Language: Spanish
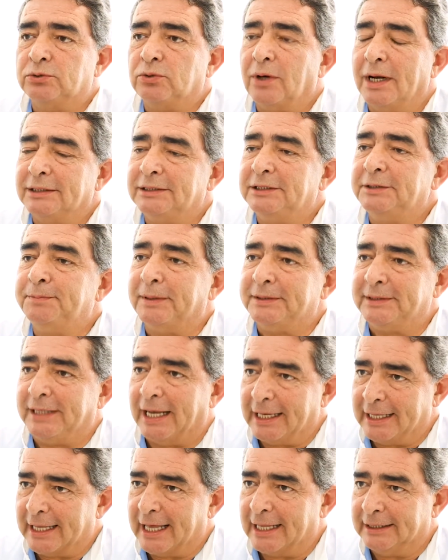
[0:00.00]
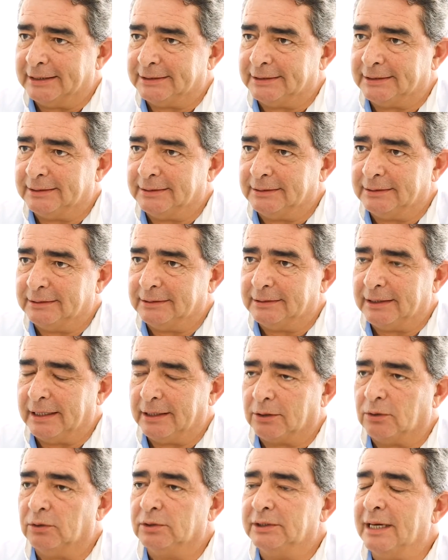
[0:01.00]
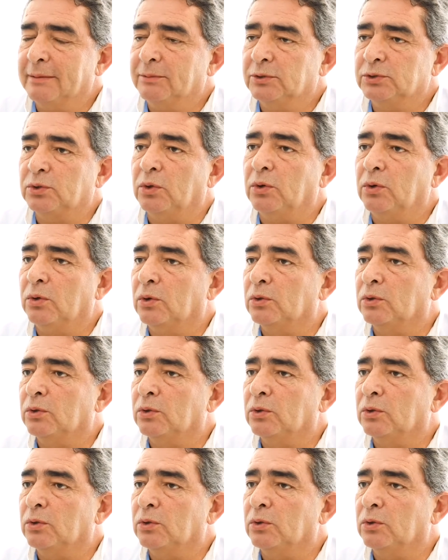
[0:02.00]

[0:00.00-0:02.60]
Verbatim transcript: todas las especialidades. Eh, contamos con